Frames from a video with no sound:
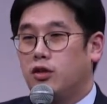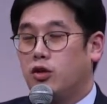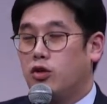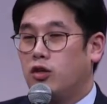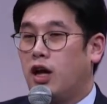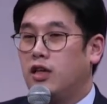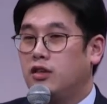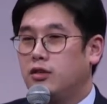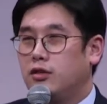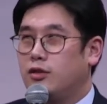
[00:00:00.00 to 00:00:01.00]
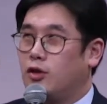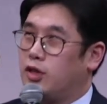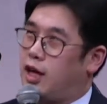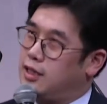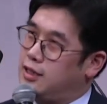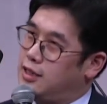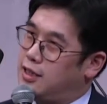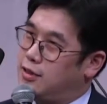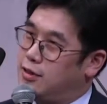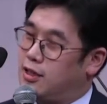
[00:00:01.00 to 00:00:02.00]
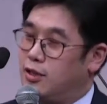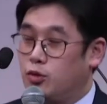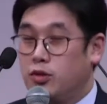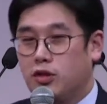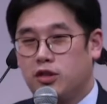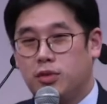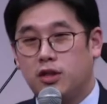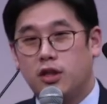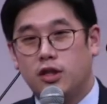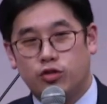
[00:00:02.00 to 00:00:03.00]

더 나은 더 나은이라는 얘기는 좀 그렇지만